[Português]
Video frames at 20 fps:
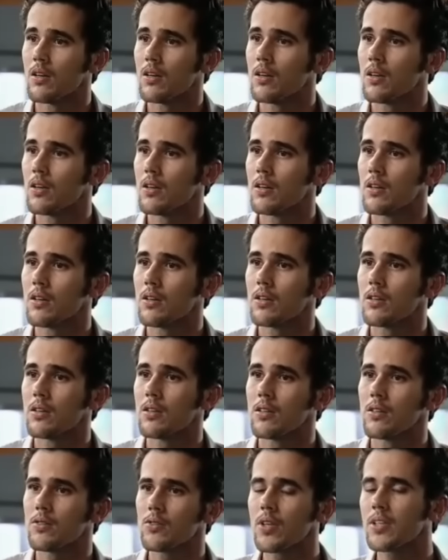O
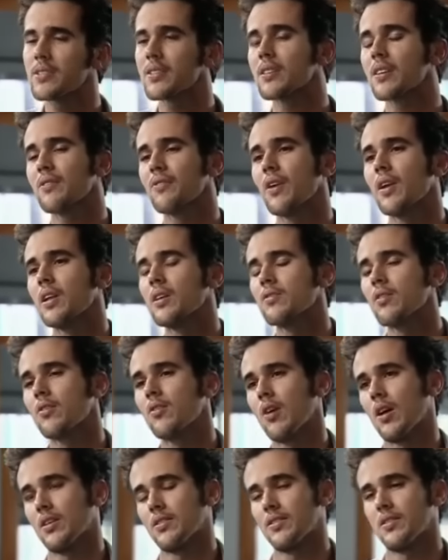que, que, você tá falando
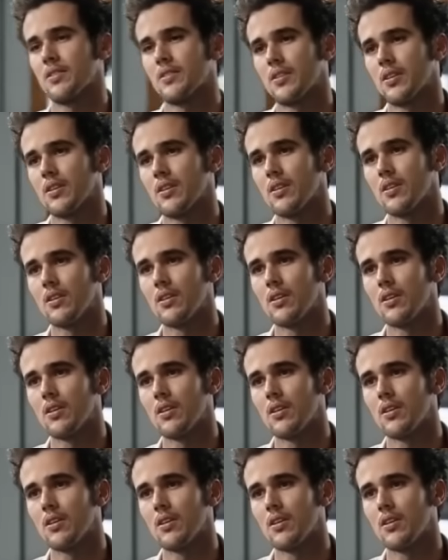agora, Cintia?